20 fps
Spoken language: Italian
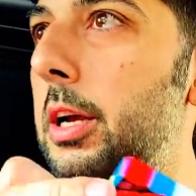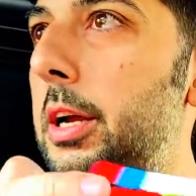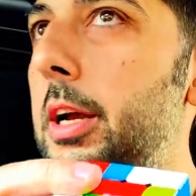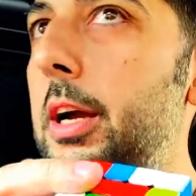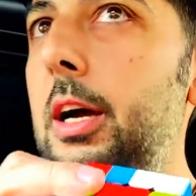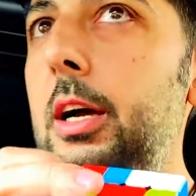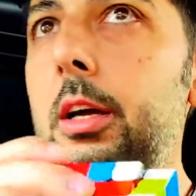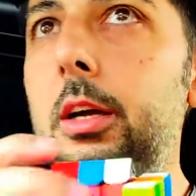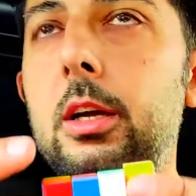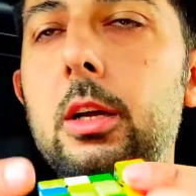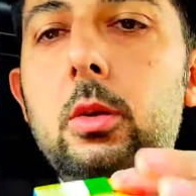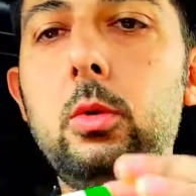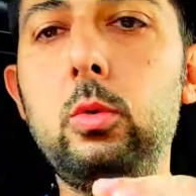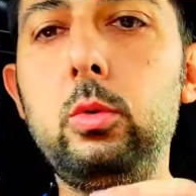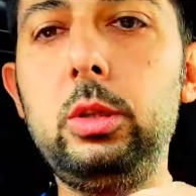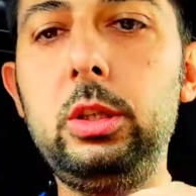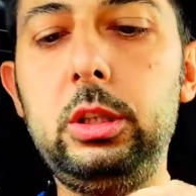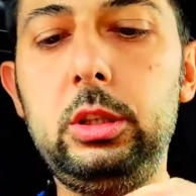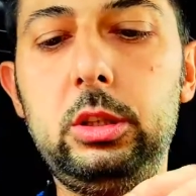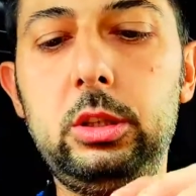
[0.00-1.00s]
e anche
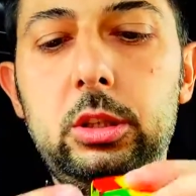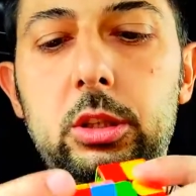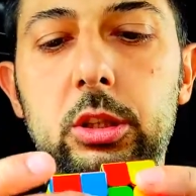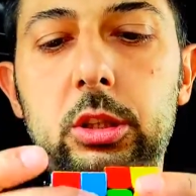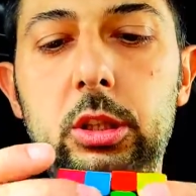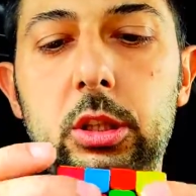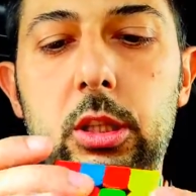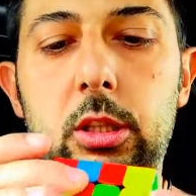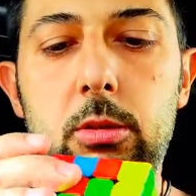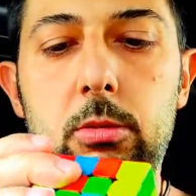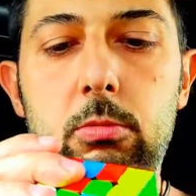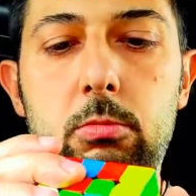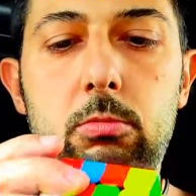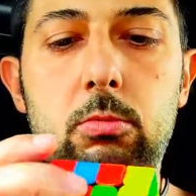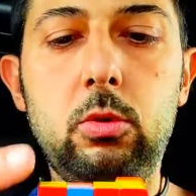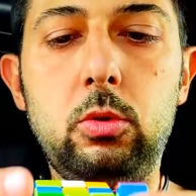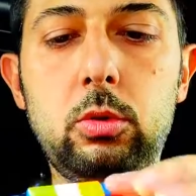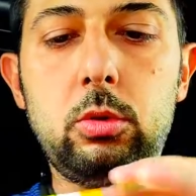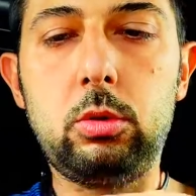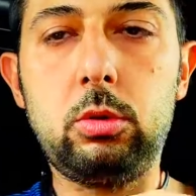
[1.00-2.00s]
lui gira
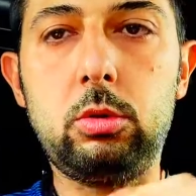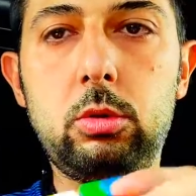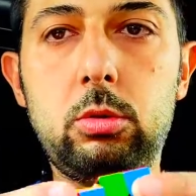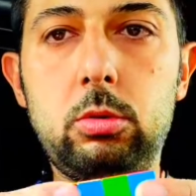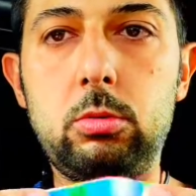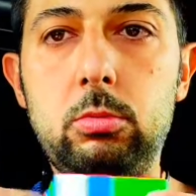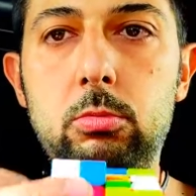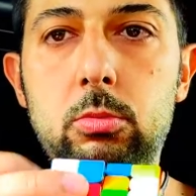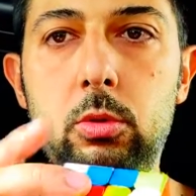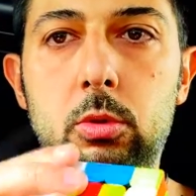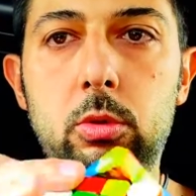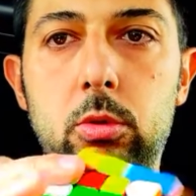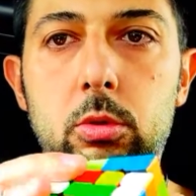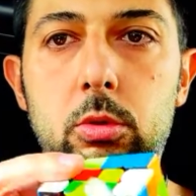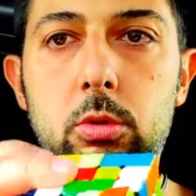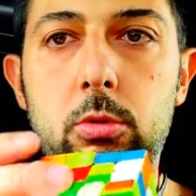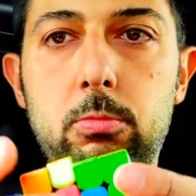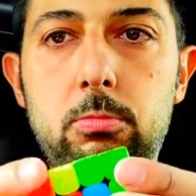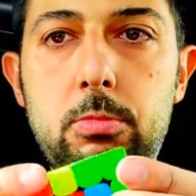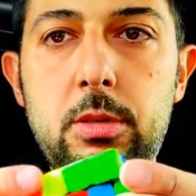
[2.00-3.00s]
molto
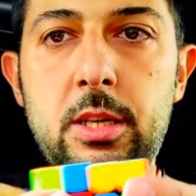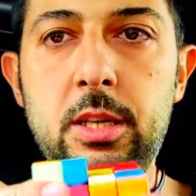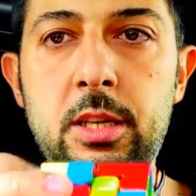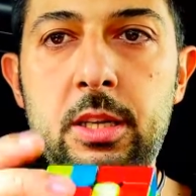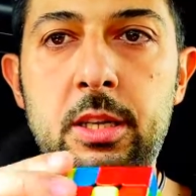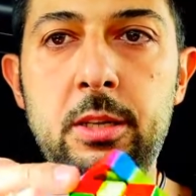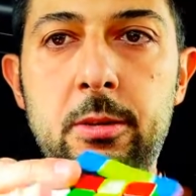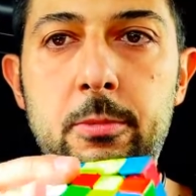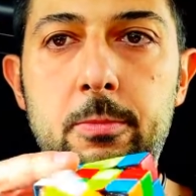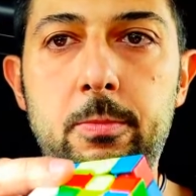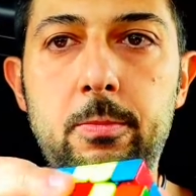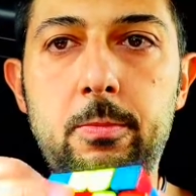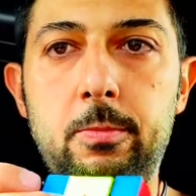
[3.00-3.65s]
molto bene